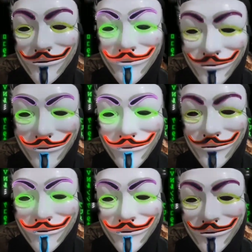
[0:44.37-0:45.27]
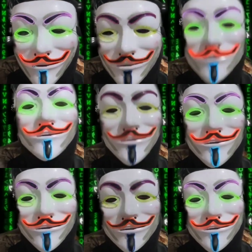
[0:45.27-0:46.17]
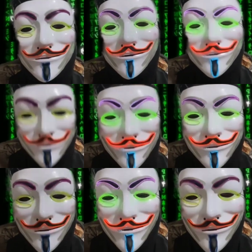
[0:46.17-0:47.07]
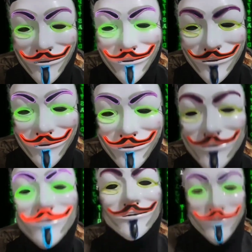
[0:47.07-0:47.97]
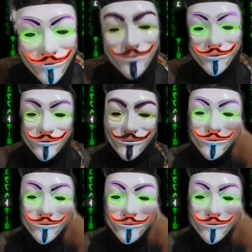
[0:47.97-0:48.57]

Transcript: no se los cuento yo, que se los cuente la chepa. Sean todos bienvenidos a un video